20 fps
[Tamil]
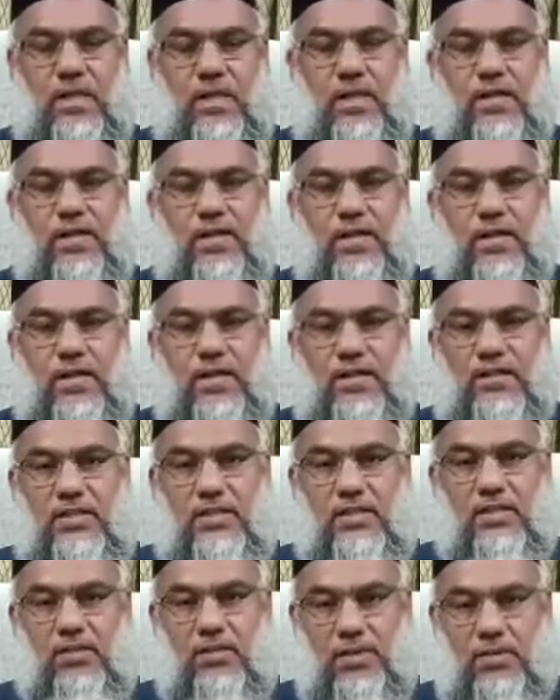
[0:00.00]
அல்லாஹுடைய
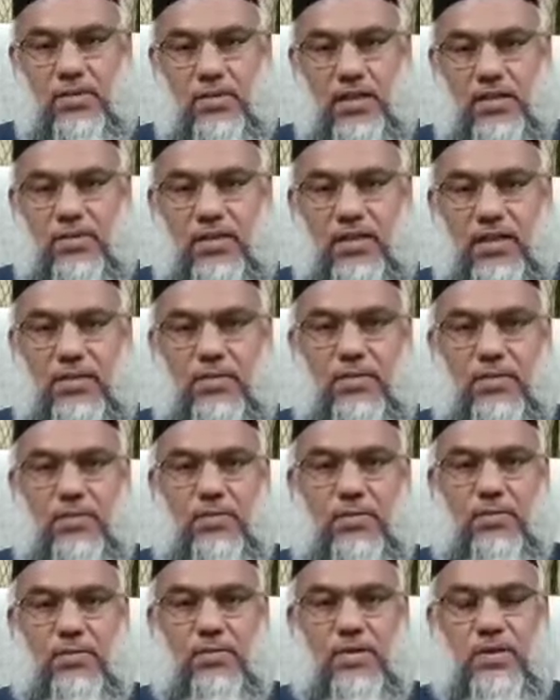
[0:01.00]
இல்லத்திற்கு வர முடியவில்லை
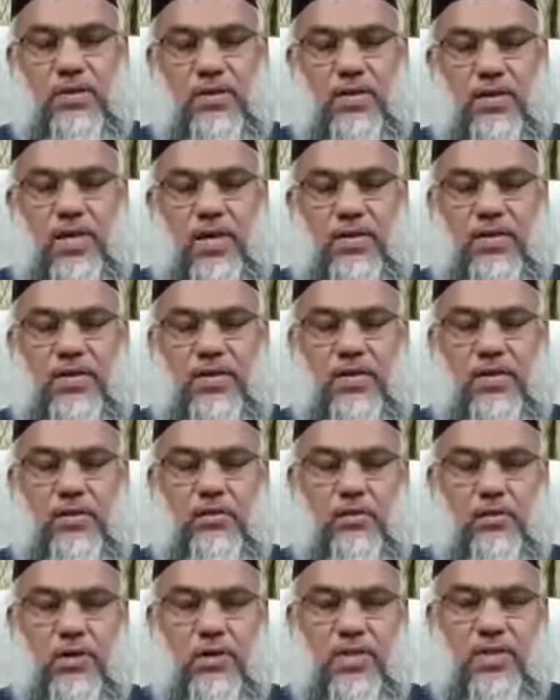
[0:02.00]
என்பதும் ஐந்து
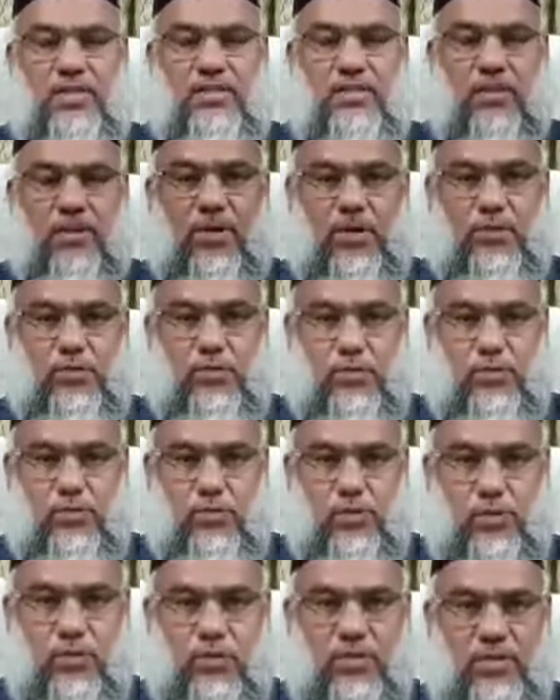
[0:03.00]
நேர தொழுகளை
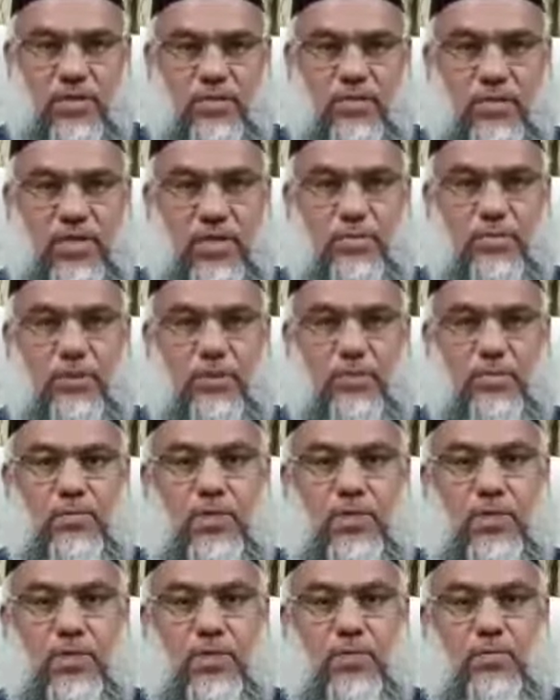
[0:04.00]
ஜமாத்தோடு தொழுக முடியவில்லை
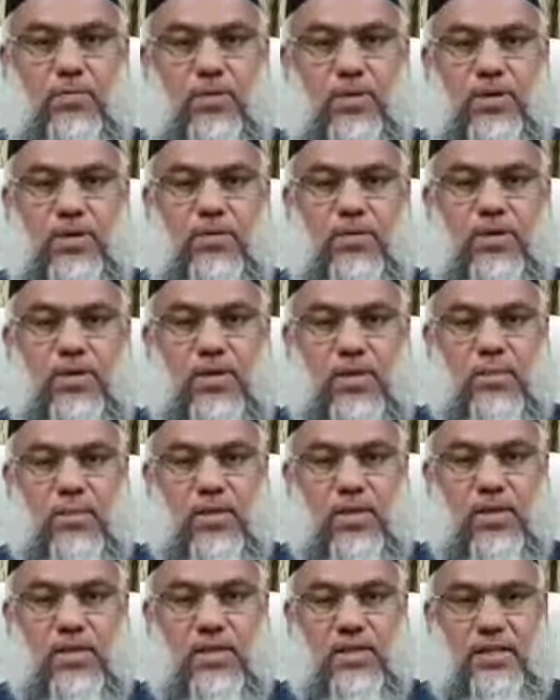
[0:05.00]
என்பதும் புனிதமிகு
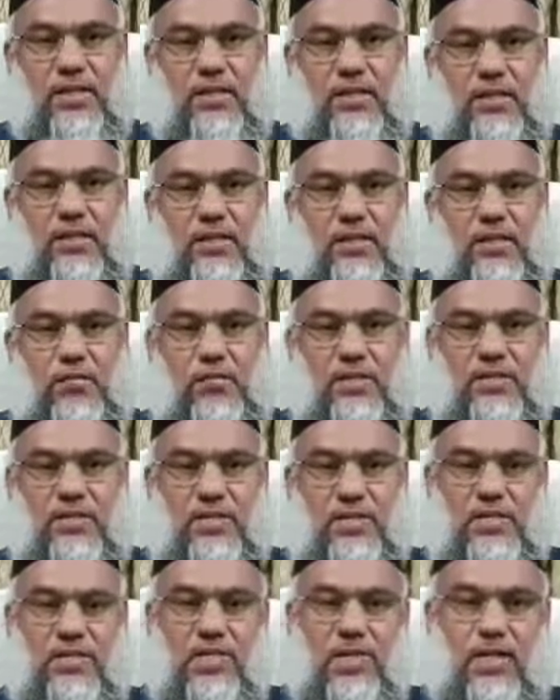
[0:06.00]
ரமலானை
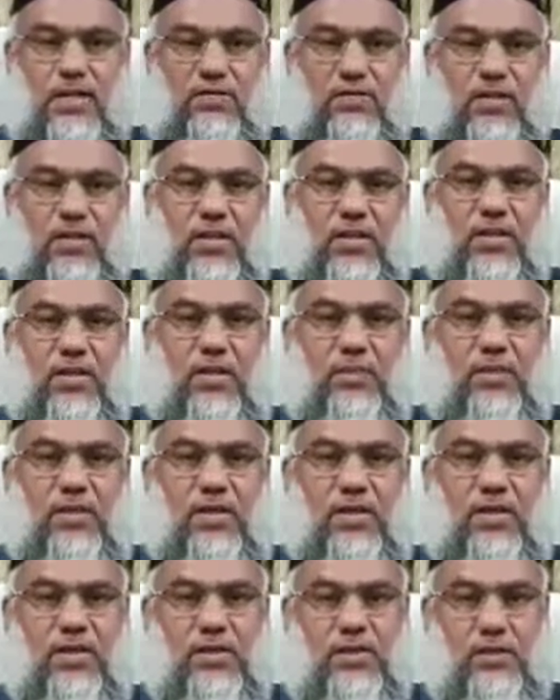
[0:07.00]
ஒரு சிறந்த ஹாஃபிதலுக்கு
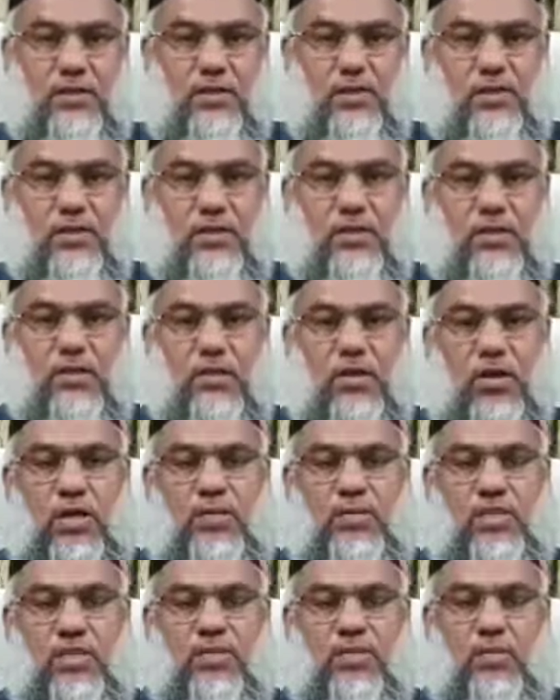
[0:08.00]
பின்னால் இன்று தொழுது
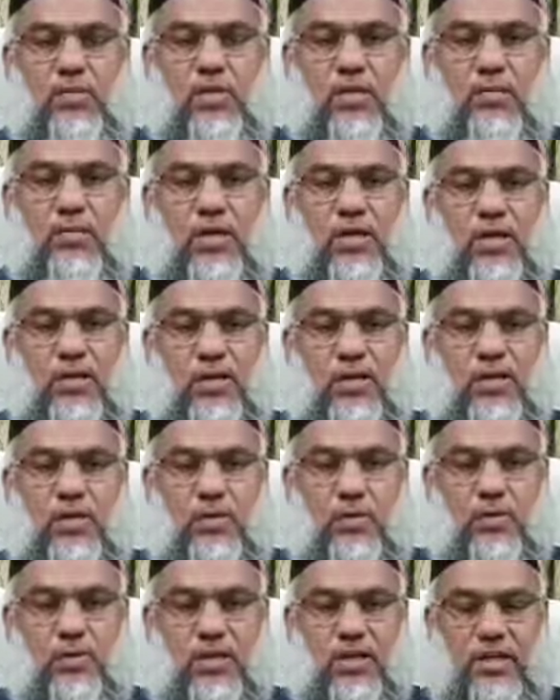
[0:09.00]
குரான் ஷரீஃபை முழுமையாக
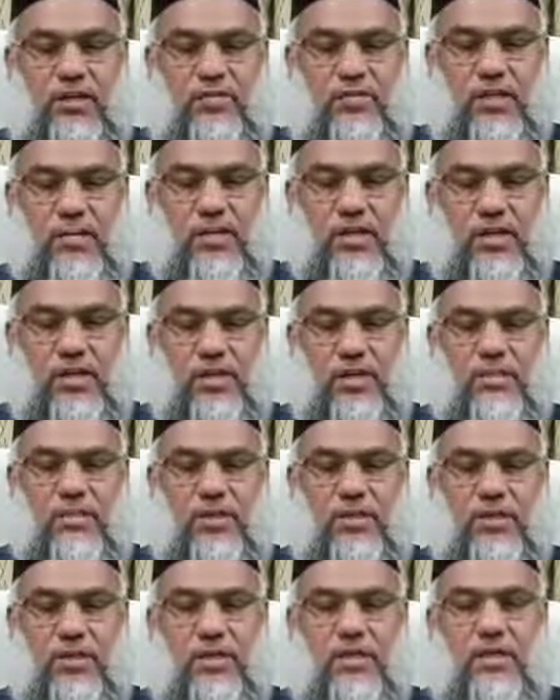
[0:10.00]
கேட்கக்கூடிய நசீப் இல்லை
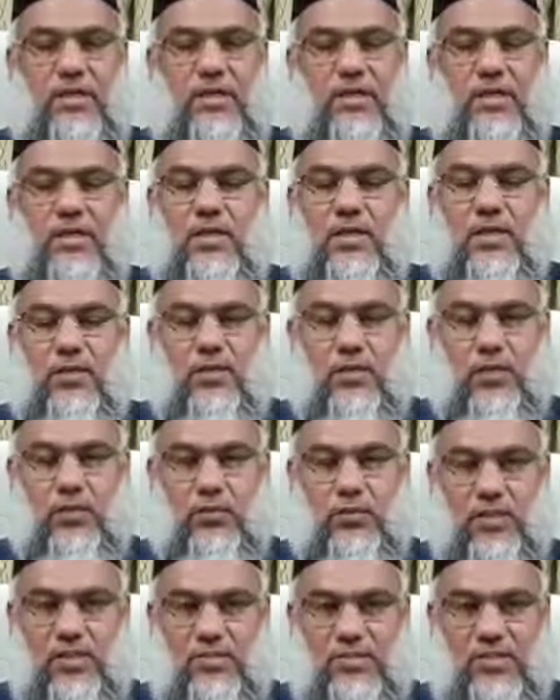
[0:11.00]
என்பது
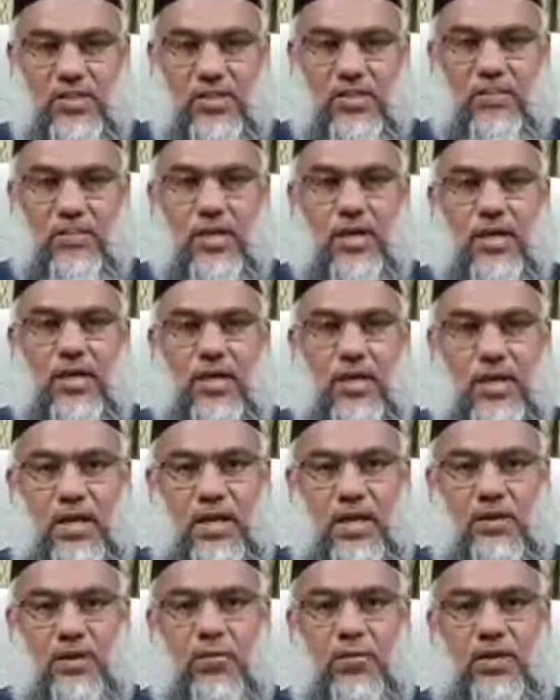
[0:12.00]
கவலைக்குரிய விஷயம்தான்
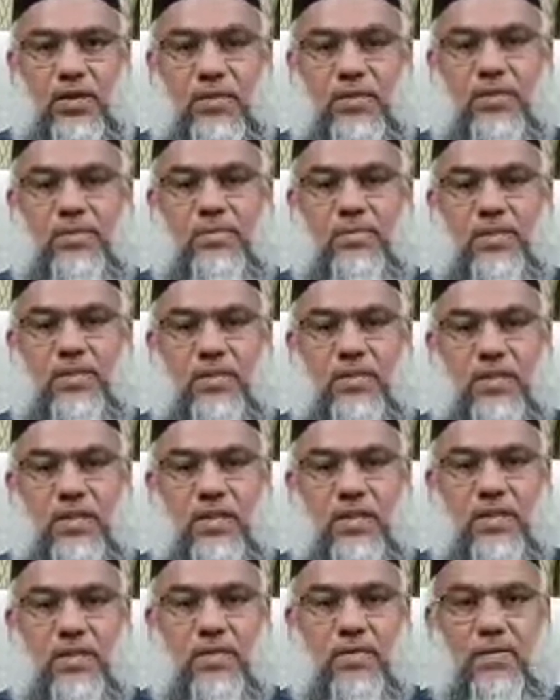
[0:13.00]
ஆனாலும் அதே
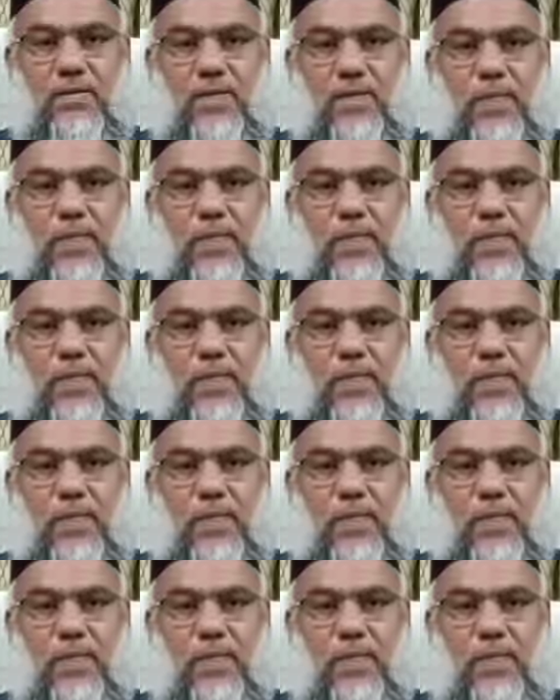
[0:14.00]
சமயத்தில்